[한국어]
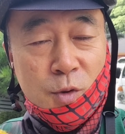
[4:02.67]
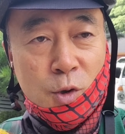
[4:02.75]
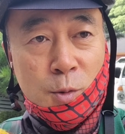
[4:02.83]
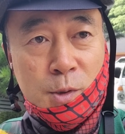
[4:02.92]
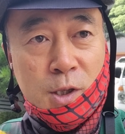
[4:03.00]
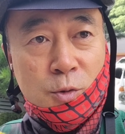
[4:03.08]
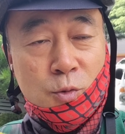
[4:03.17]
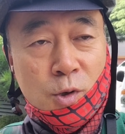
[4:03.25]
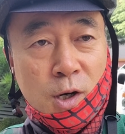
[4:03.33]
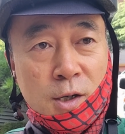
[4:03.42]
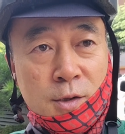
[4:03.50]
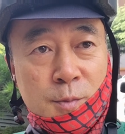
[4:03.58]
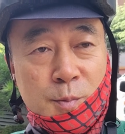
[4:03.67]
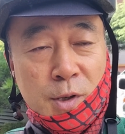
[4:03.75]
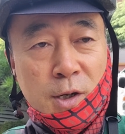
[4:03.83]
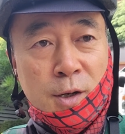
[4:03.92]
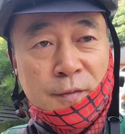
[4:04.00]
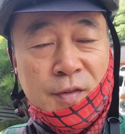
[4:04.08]
농업기술원
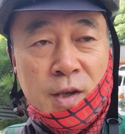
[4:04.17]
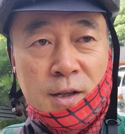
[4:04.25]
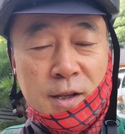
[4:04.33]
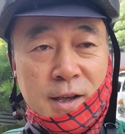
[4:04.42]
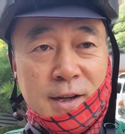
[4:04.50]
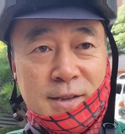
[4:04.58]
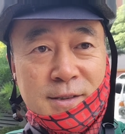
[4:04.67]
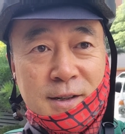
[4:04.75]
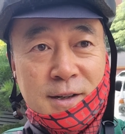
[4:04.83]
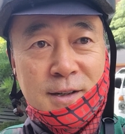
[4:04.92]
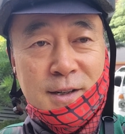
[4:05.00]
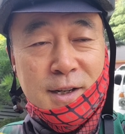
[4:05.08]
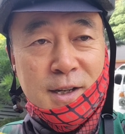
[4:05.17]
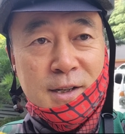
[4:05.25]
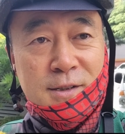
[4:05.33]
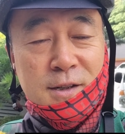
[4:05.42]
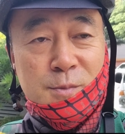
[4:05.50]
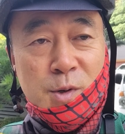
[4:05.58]
벼 필드에 가서
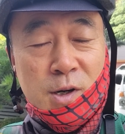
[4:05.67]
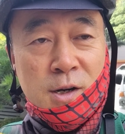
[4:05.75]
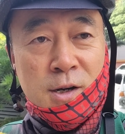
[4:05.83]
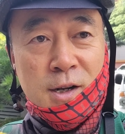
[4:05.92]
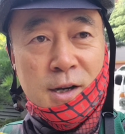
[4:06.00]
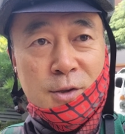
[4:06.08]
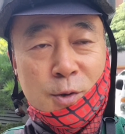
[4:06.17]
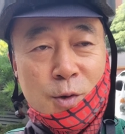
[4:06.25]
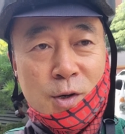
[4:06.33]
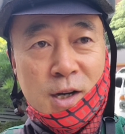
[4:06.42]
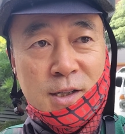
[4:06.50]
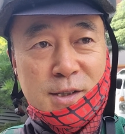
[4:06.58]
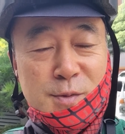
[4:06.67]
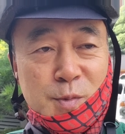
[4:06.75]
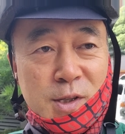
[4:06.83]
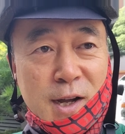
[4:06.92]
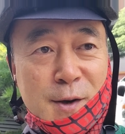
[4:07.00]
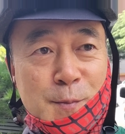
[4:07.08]
설명을 하도록
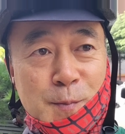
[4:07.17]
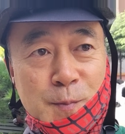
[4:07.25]
하겠습니다